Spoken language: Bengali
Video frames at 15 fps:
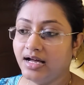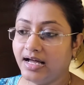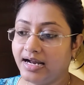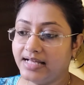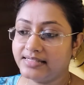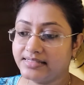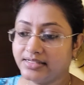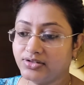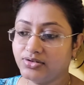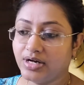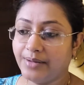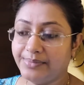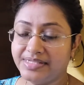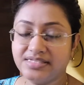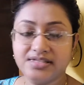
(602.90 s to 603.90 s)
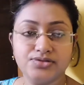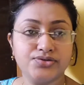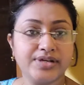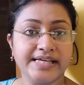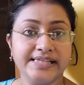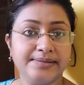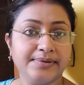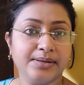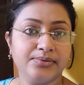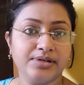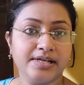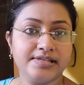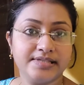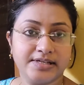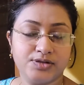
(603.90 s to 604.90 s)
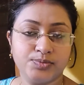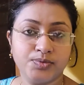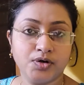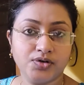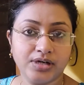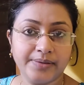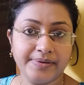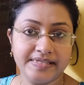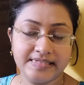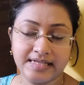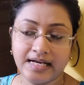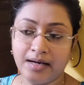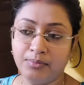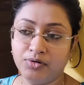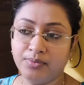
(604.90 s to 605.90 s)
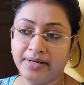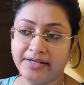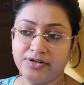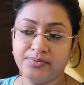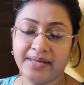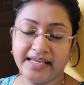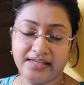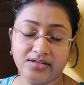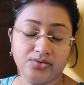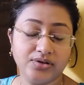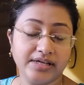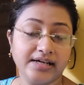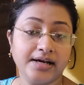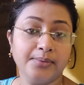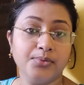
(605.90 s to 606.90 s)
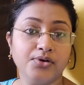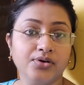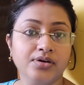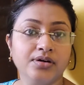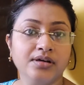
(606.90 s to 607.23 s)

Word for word: আর আজকে তো আমিষ কিছু খেতে পাবো না যে একটু পকোড়া ভেজে খাবো বা একটু ম্যাগি করে খাবো